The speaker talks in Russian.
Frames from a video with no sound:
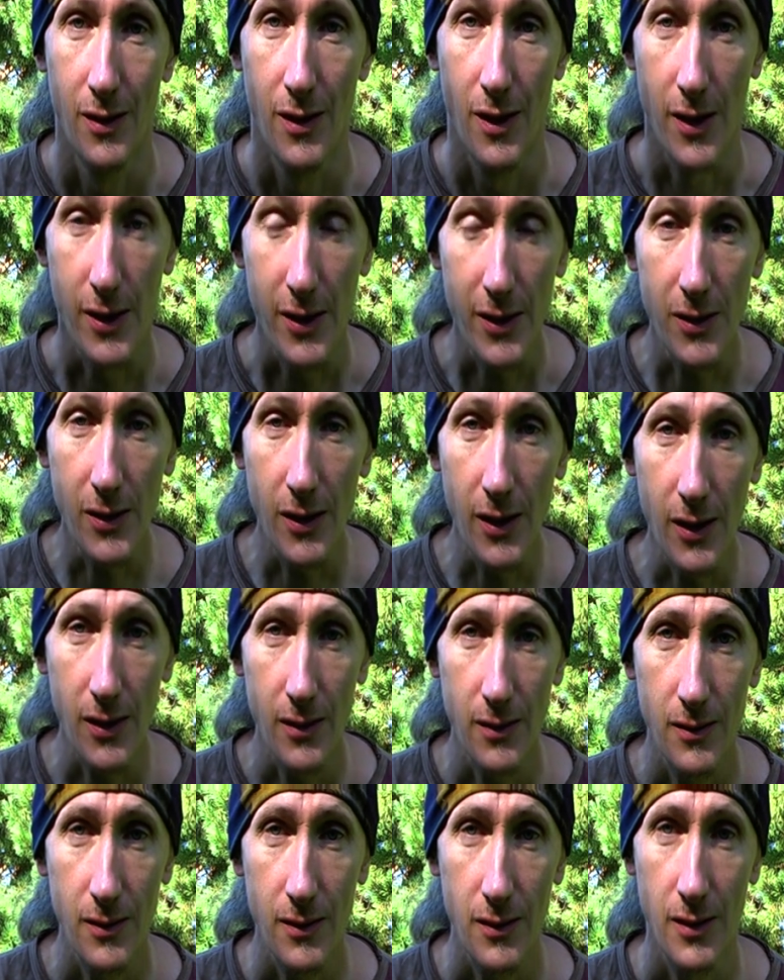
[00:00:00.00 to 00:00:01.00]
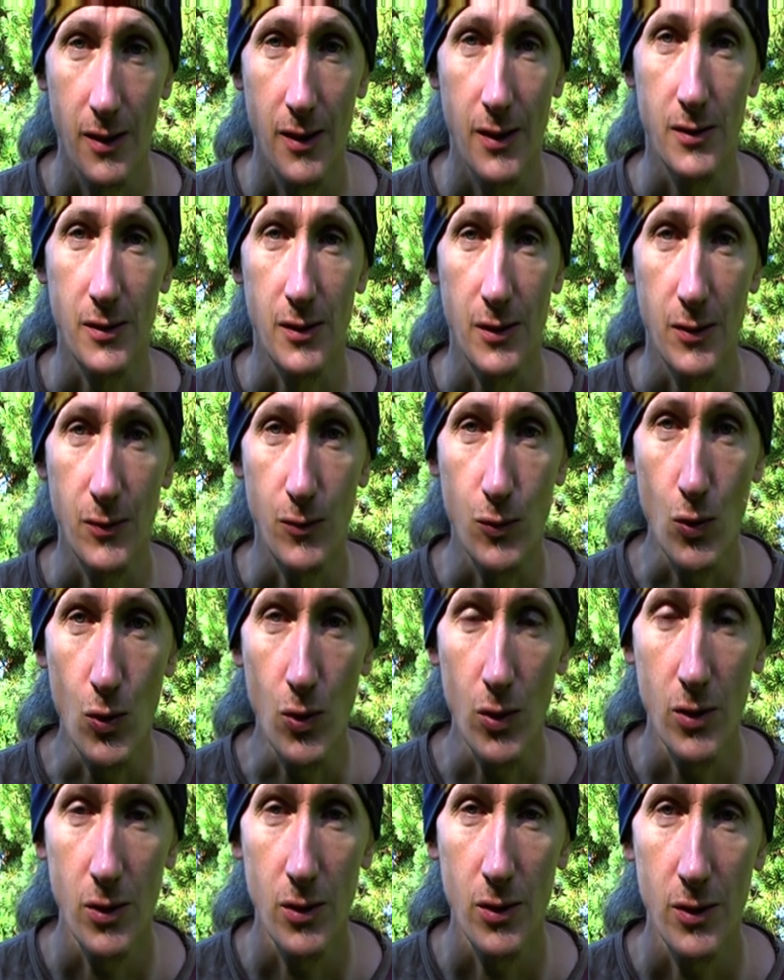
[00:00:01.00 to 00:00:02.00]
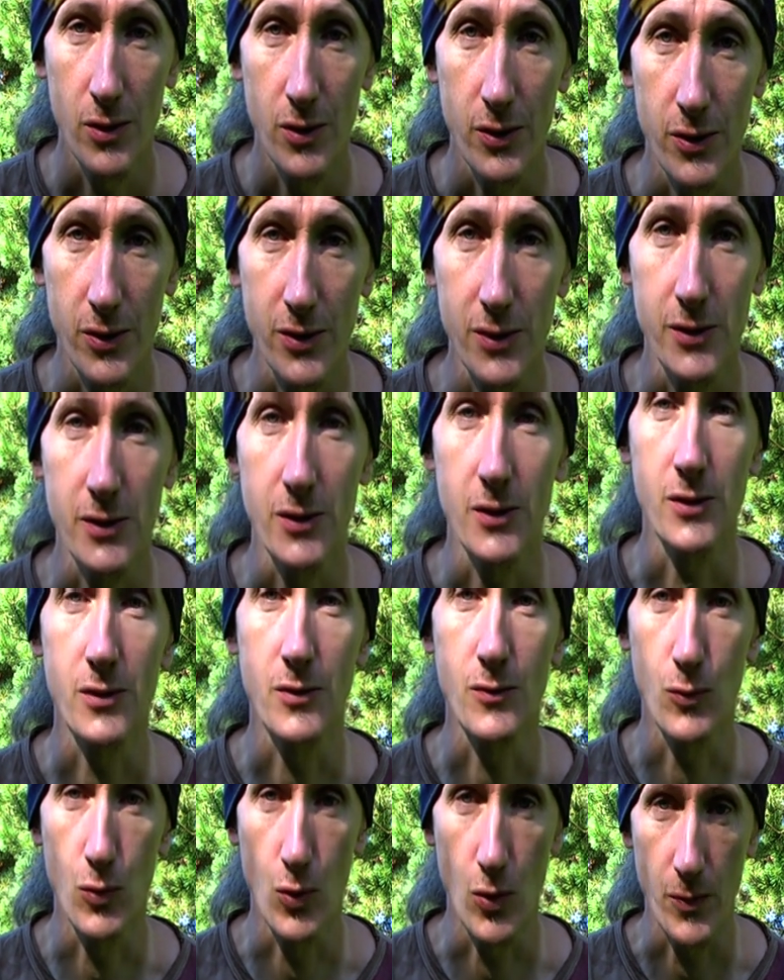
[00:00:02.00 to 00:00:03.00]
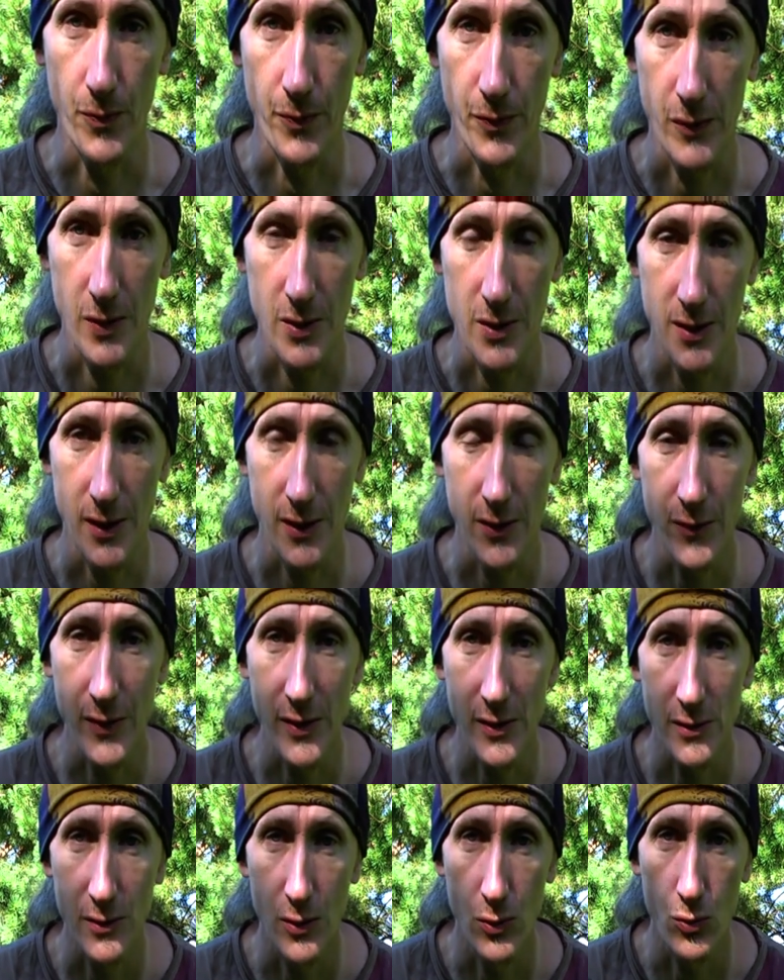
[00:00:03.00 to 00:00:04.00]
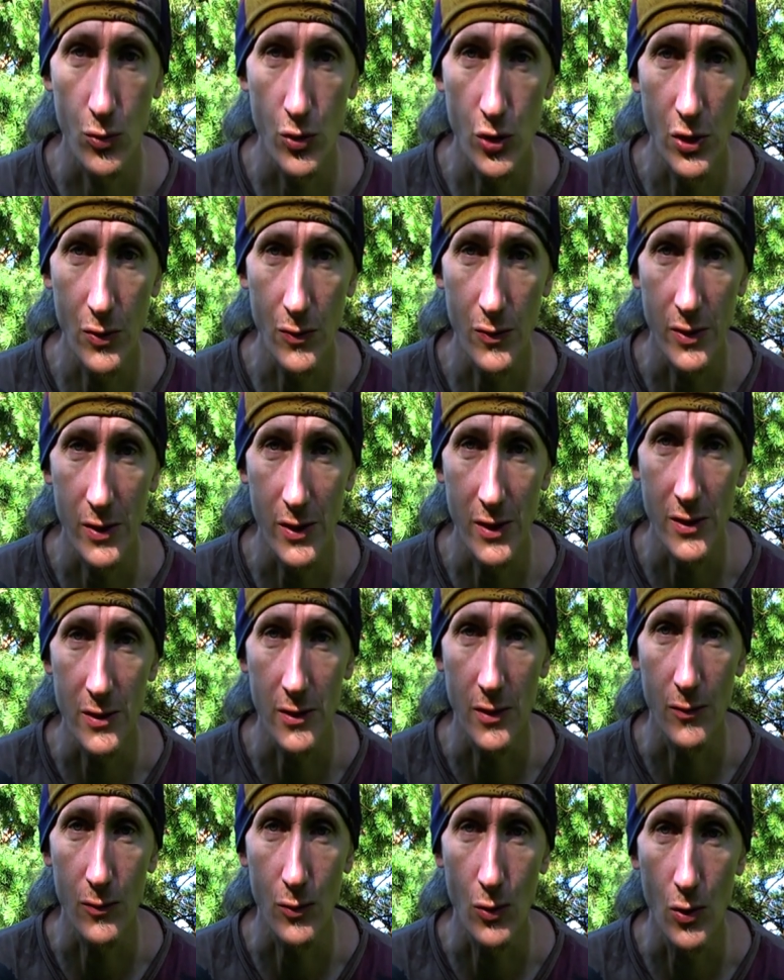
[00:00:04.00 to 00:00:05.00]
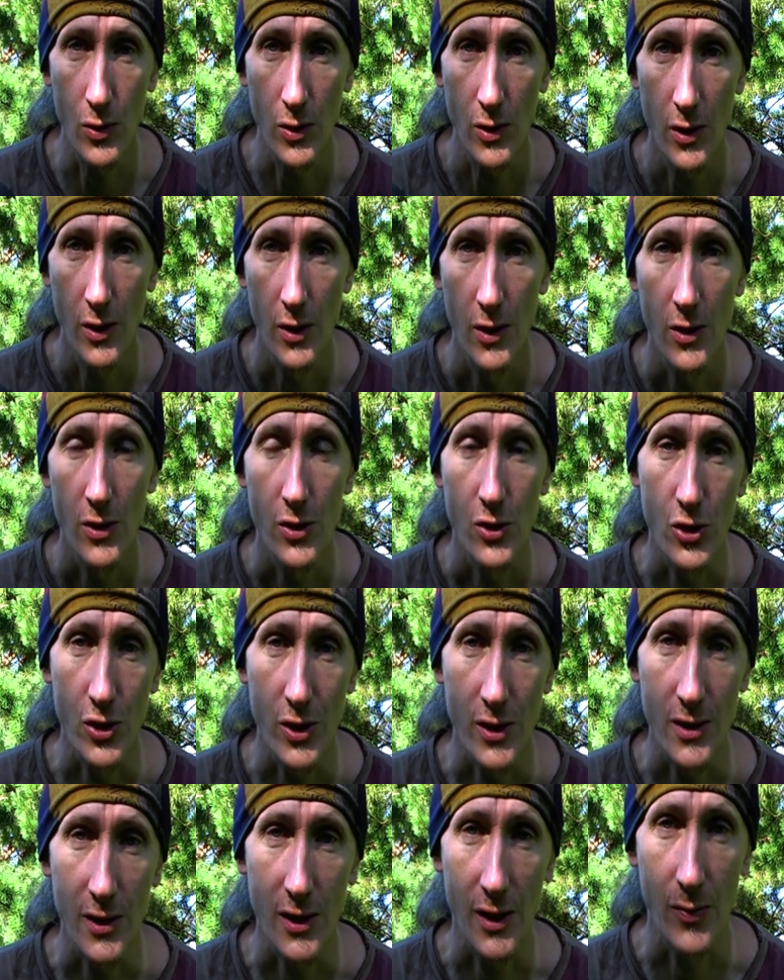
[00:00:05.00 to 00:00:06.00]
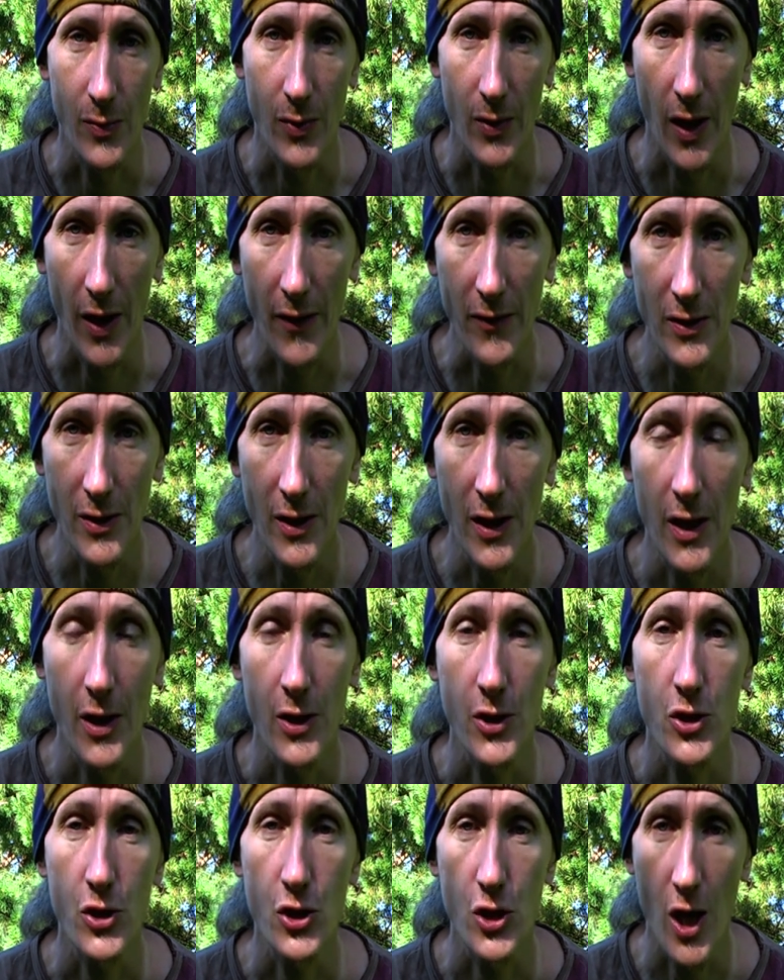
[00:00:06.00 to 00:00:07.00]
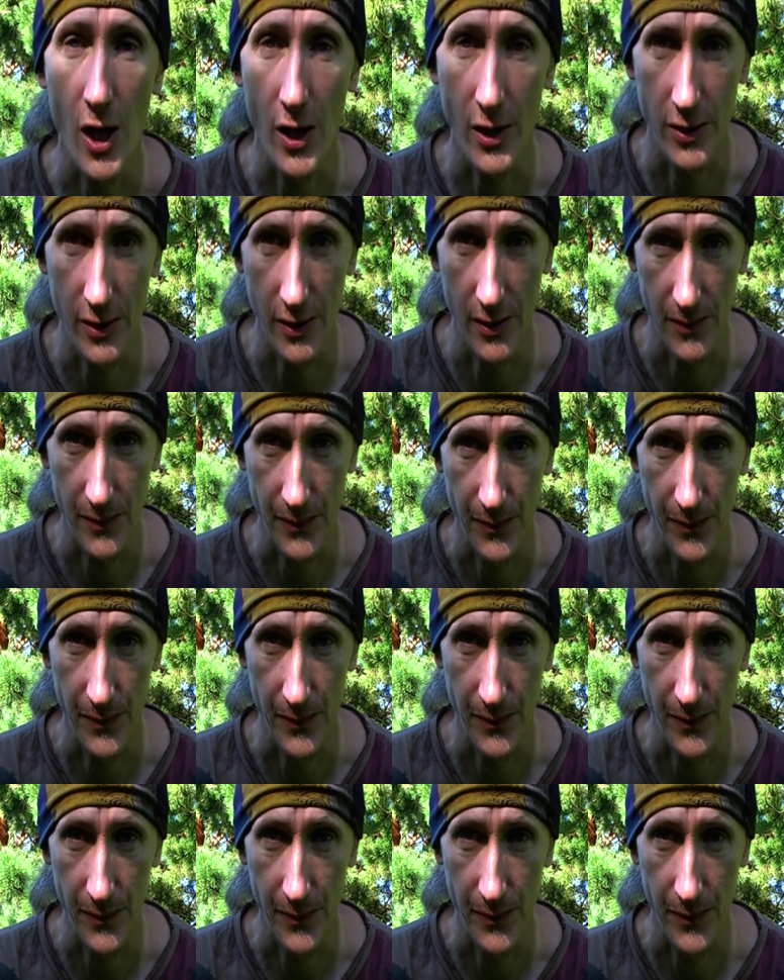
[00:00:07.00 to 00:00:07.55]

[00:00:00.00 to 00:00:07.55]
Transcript: Линга – это его естество. Соответственно, у Шивы есть его женская половина – Шакти.